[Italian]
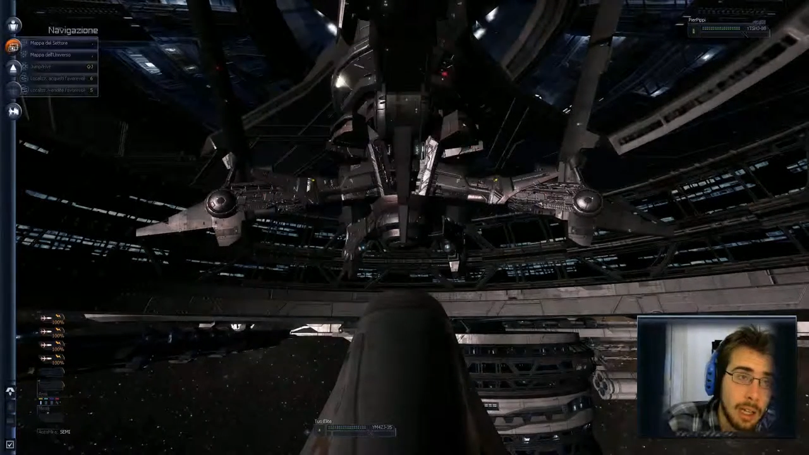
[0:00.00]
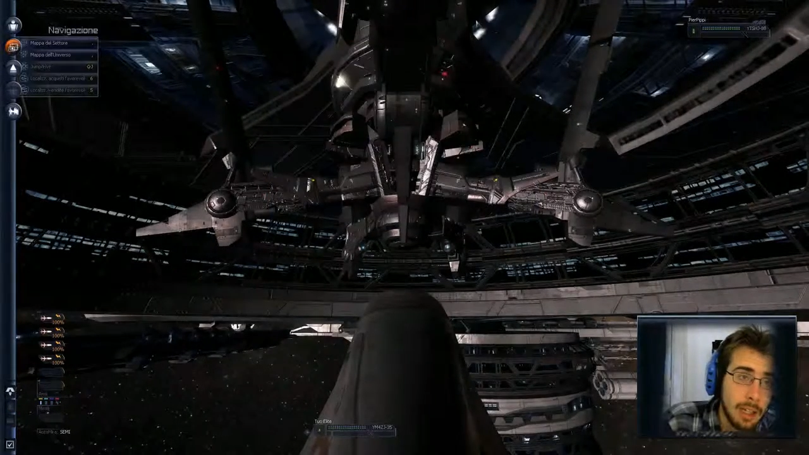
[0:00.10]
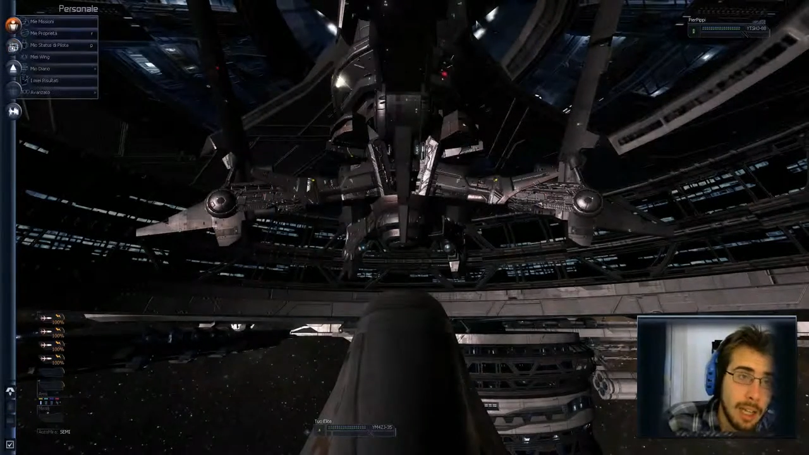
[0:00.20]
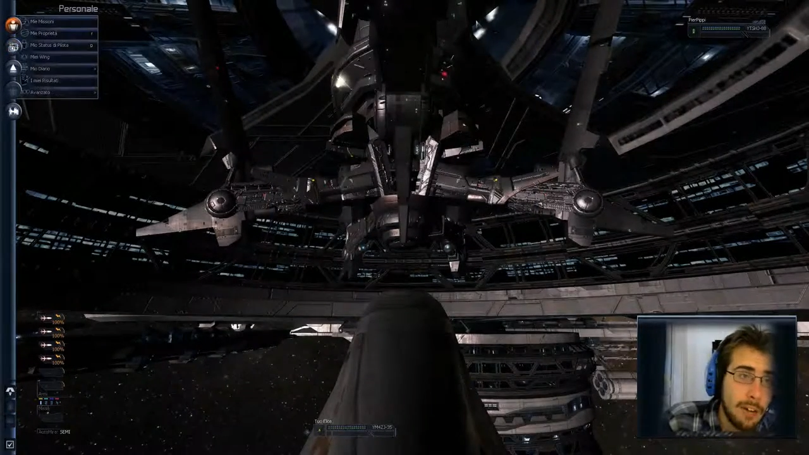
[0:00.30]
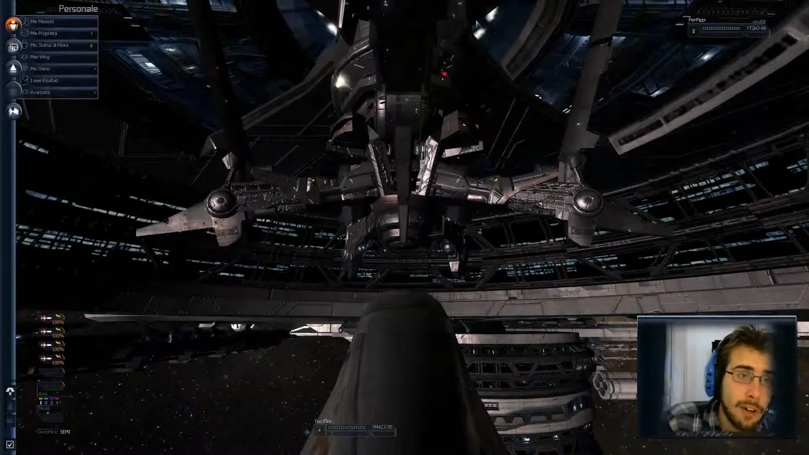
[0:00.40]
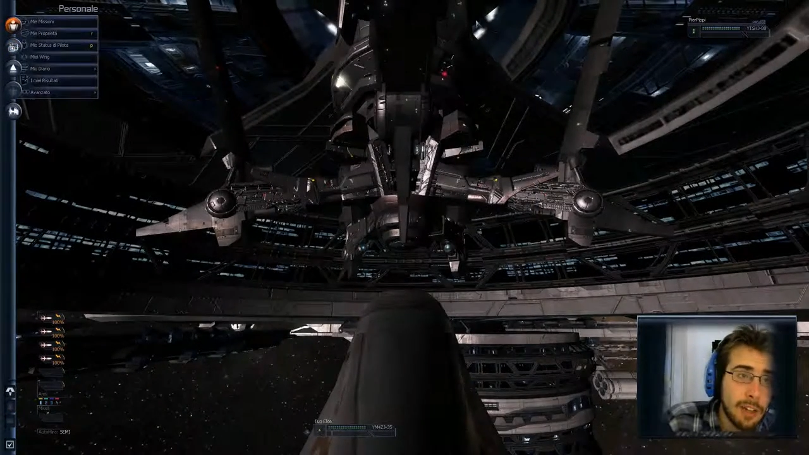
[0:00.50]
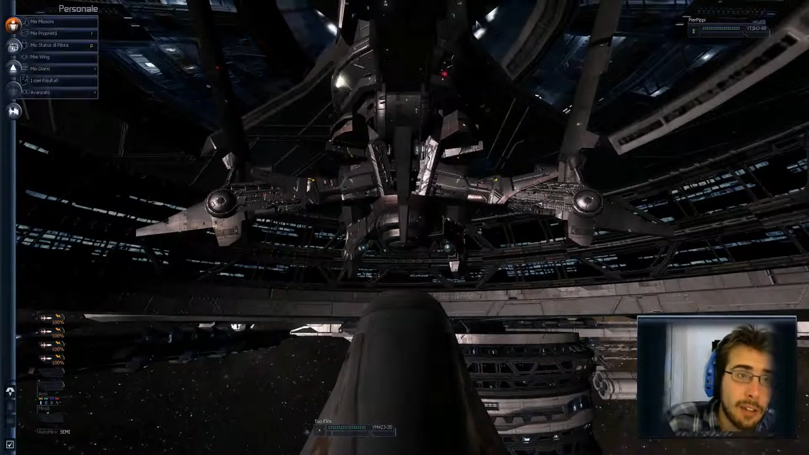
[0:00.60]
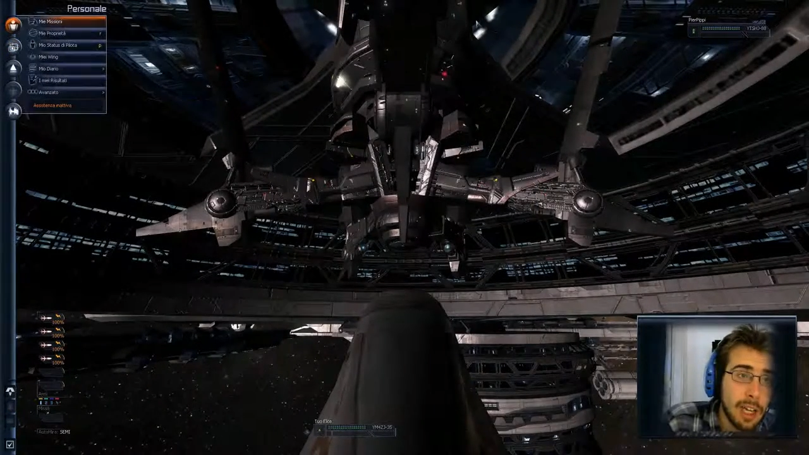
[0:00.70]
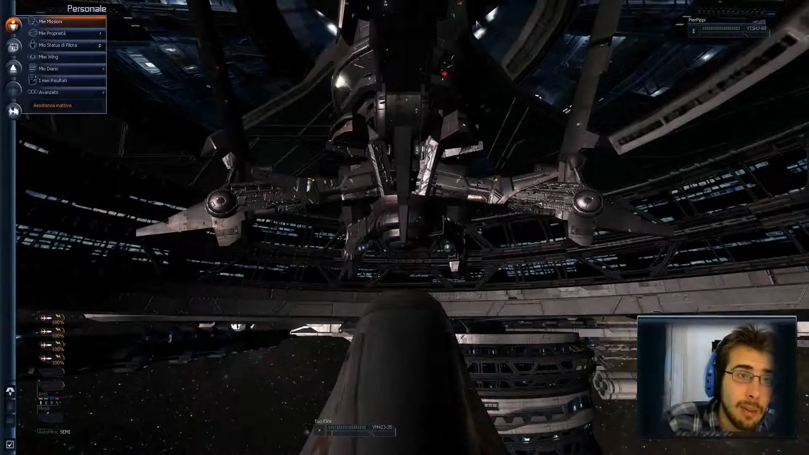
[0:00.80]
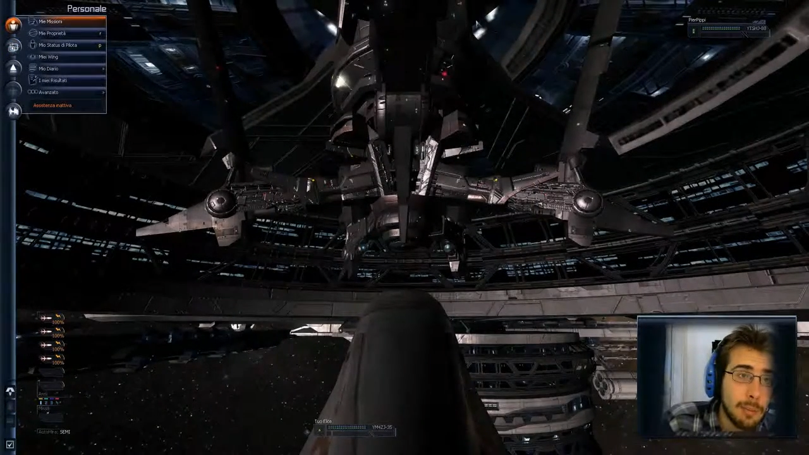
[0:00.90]
Nel
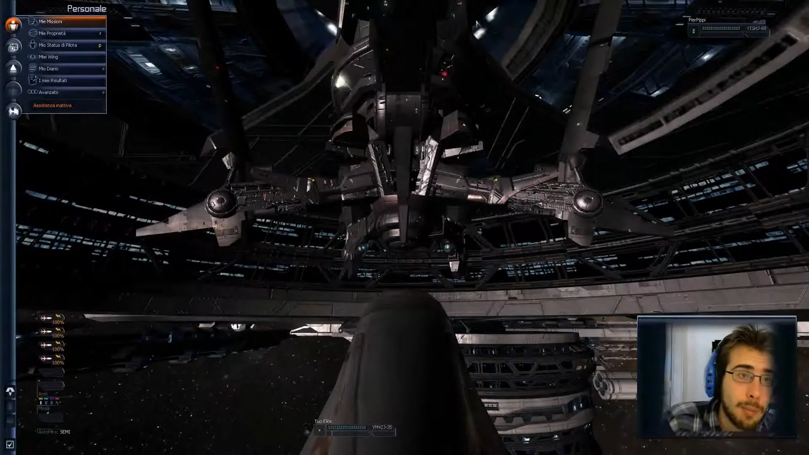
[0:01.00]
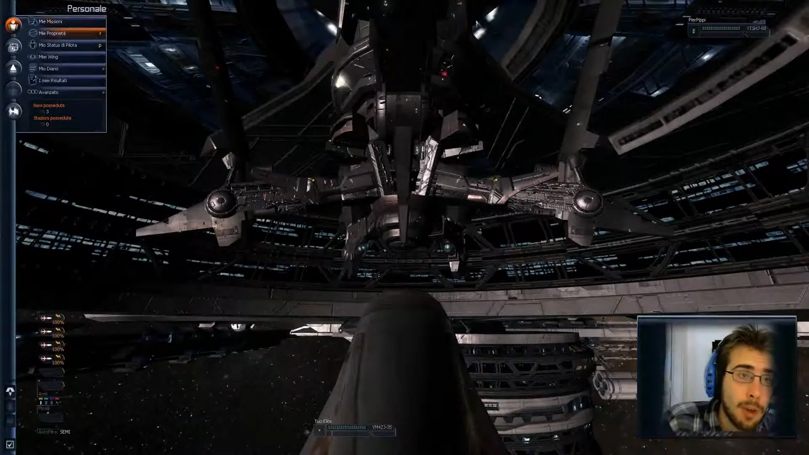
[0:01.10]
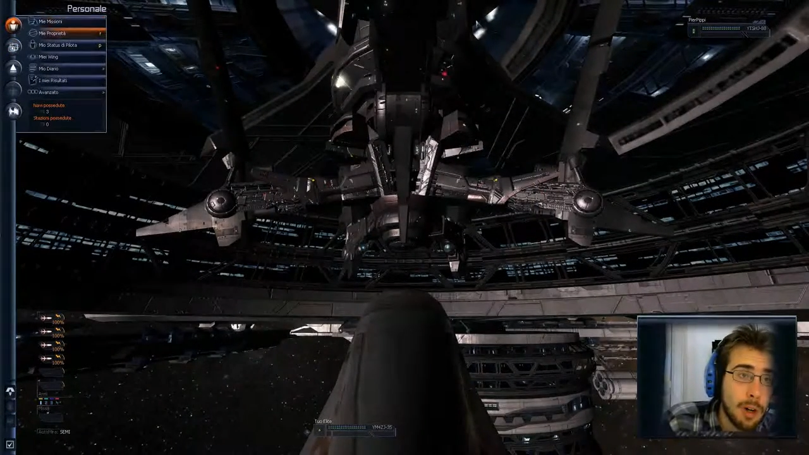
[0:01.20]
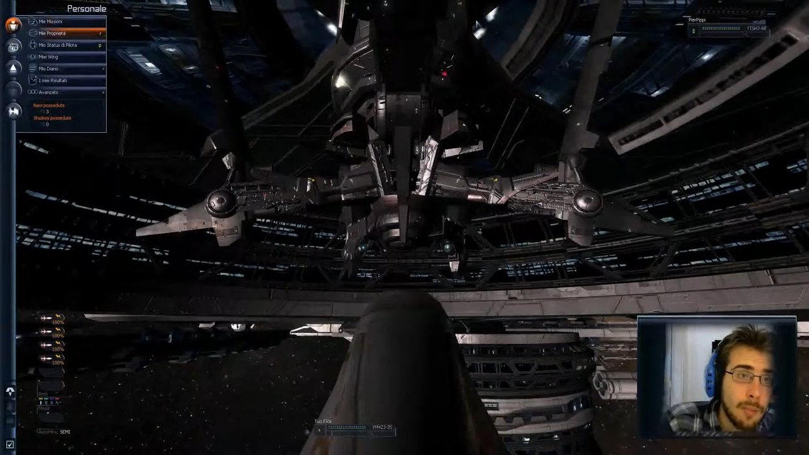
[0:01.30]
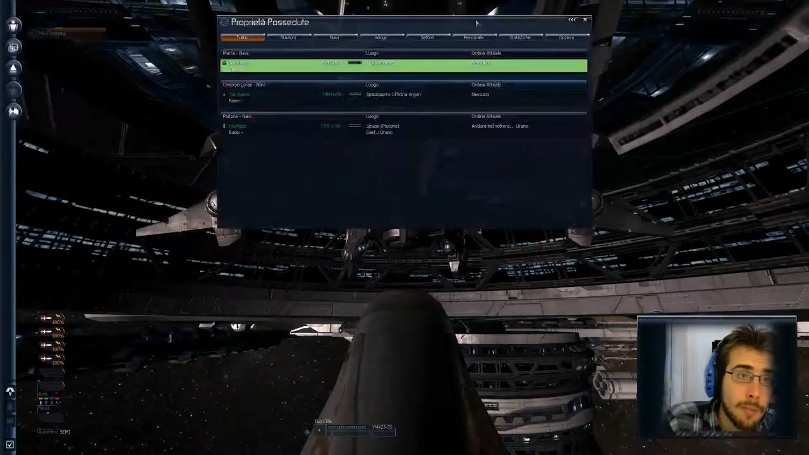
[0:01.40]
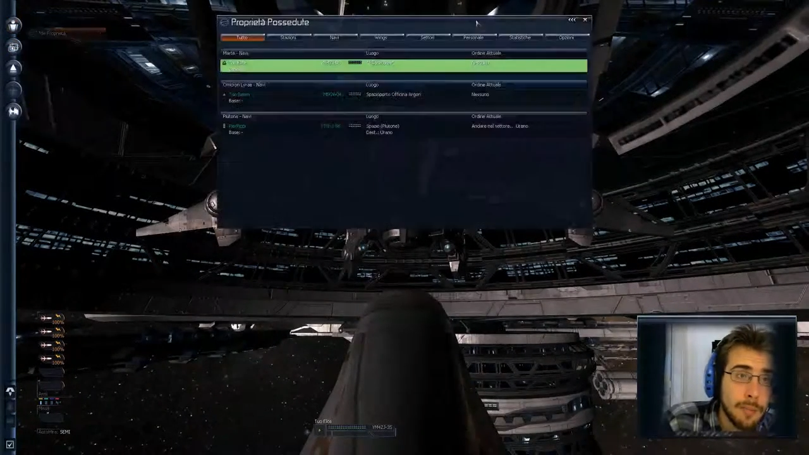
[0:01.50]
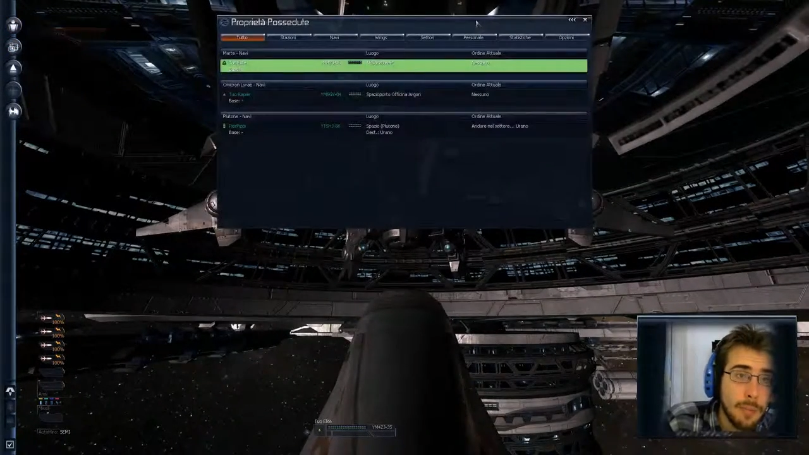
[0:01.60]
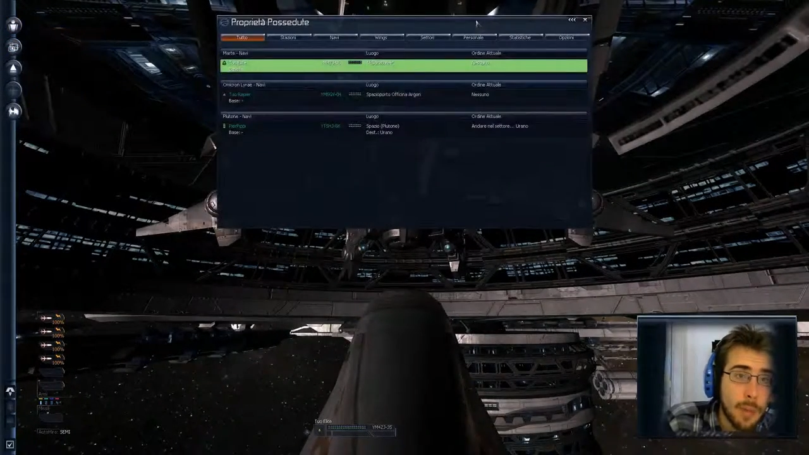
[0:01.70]
frattempo